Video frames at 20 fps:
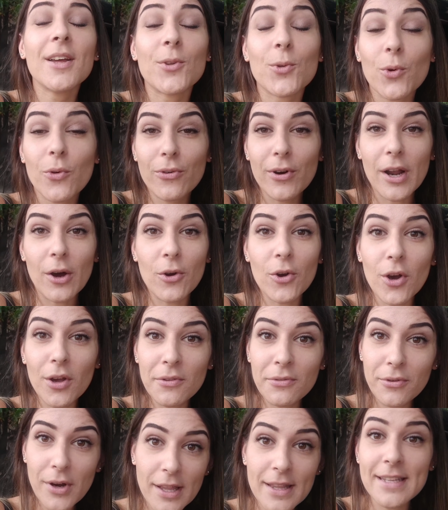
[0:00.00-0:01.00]
Donc voilà, encore
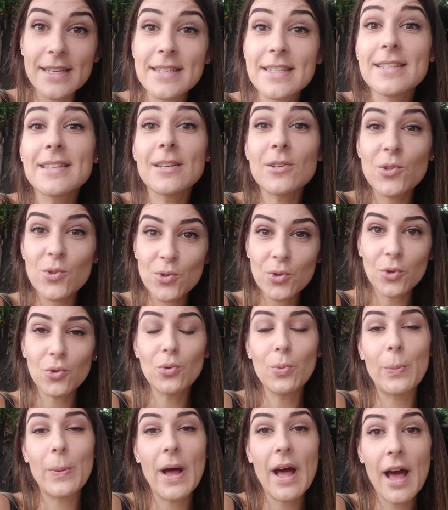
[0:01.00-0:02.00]
une fois, n'hésitez
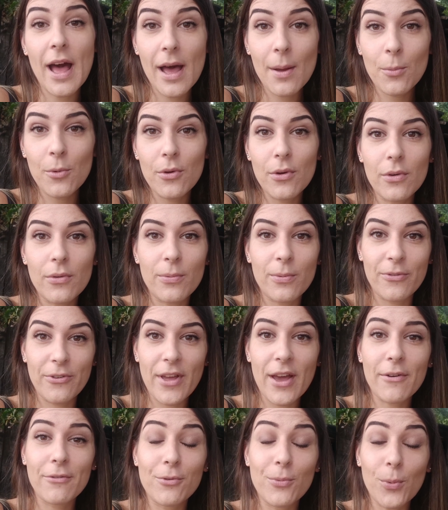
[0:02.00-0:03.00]
surtout pas à me
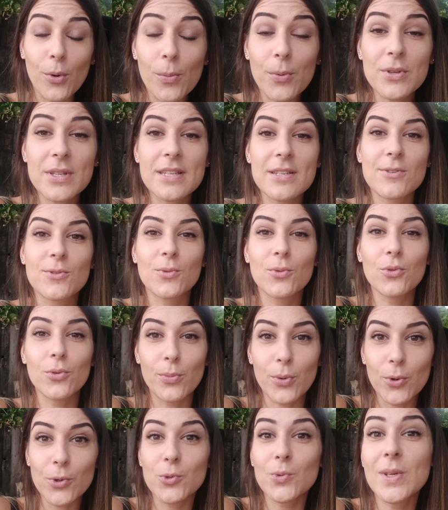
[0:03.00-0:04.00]
faire vos propositions de
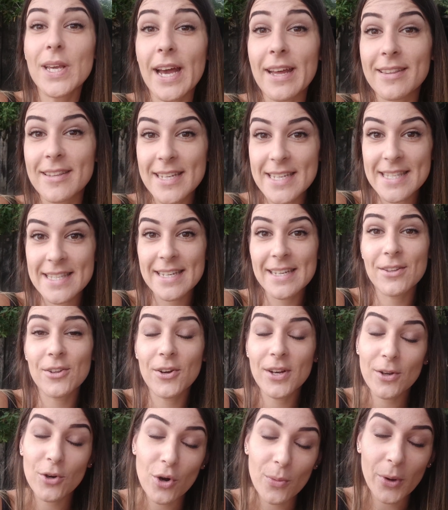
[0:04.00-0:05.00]
produits à tester dans
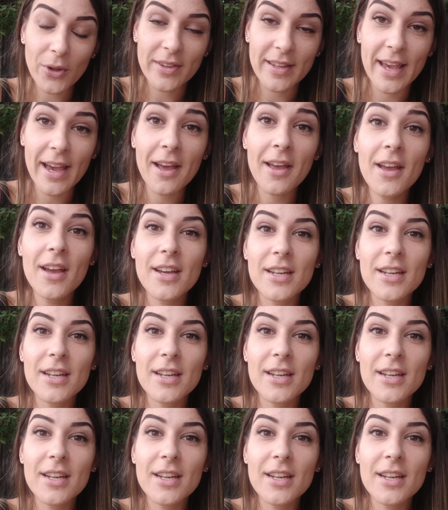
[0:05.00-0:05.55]
les commentaires.